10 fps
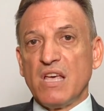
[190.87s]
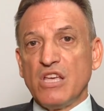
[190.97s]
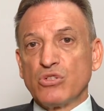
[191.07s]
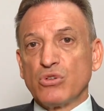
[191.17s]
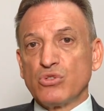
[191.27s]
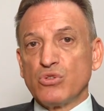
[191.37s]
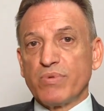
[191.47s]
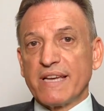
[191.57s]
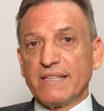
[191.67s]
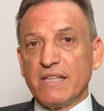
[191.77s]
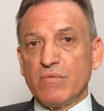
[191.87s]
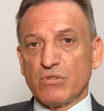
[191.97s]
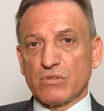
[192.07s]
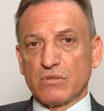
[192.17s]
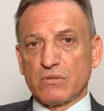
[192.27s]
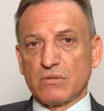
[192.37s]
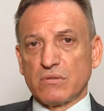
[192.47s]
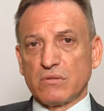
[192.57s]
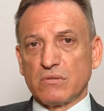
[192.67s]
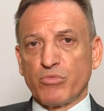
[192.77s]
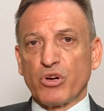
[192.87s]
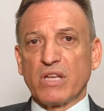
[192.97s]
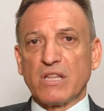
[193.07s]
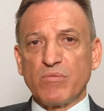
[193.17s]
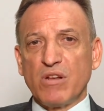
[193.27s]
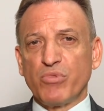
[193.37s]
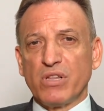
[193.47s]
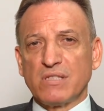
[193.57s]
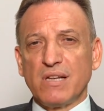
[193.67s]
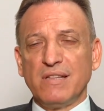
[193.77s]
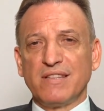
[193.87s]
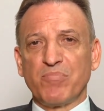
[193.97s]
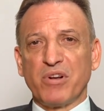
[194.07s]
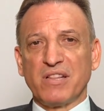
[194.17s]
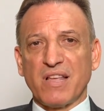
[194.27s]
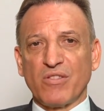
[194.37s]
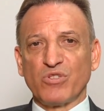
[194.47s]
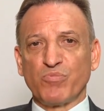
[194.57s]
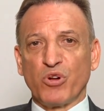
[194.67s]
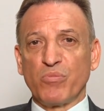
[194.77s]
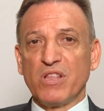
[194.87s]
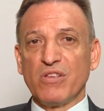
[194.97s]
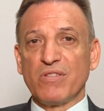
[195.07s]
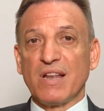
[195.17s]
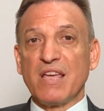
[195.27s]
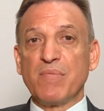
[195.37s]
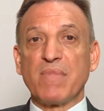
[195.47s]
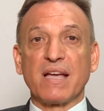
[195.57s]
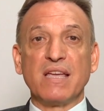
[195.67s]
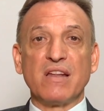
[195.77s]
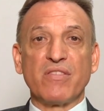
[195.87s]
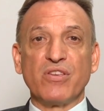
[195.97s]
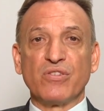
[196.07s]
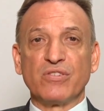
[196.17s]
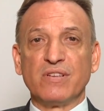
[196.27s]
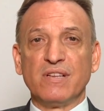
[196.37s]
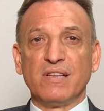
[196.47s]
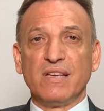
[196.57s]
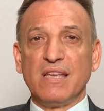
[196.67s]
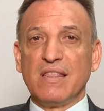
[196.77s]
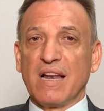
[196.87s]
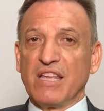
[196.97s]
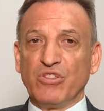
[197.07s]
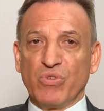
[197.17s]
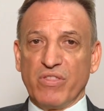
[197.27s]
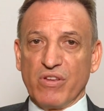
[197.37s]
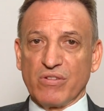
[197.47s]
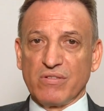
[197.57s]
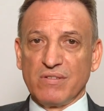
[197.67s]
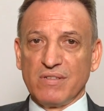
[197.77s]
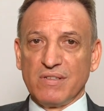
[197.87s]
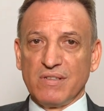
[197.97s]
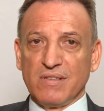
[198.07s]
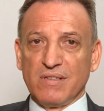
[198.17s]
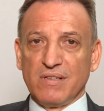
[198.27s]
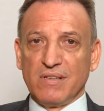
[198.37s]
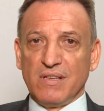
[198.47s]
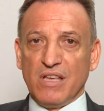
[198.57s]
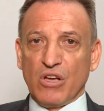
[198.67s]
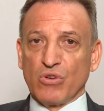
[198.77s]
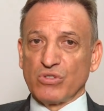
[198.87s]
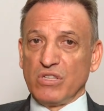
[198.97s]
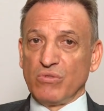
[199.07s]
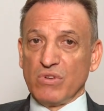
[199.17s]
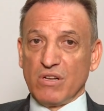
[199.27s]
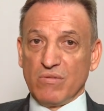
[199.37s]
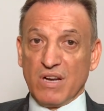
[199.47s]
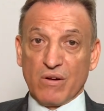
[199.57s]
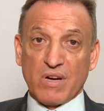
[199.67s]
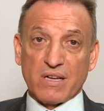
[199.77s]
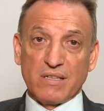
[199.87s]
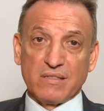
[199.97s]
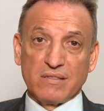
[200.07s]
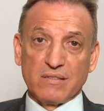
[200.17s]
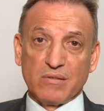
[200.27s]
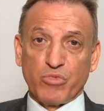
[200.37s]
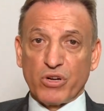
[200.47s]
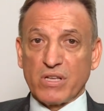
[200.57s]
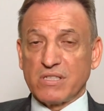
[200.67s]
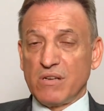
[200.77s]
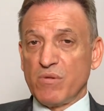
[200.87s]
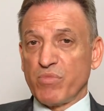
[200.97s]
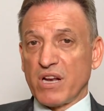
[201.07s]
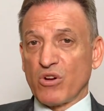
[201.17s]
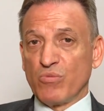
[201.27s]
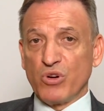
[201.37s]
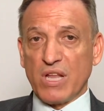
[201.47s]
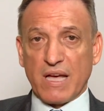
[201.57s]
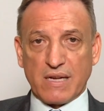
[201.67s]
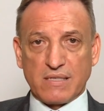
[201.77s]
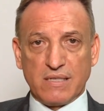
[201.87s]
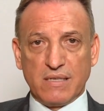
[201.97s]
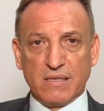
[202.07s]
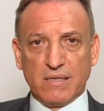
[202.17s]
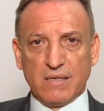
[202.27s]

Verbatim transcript: Y son subjetivos, porque también pueden ser interpretados por medio de la imaginación y de la intuición. Y constituyen un lenguaje, porque sirven para comunicarse,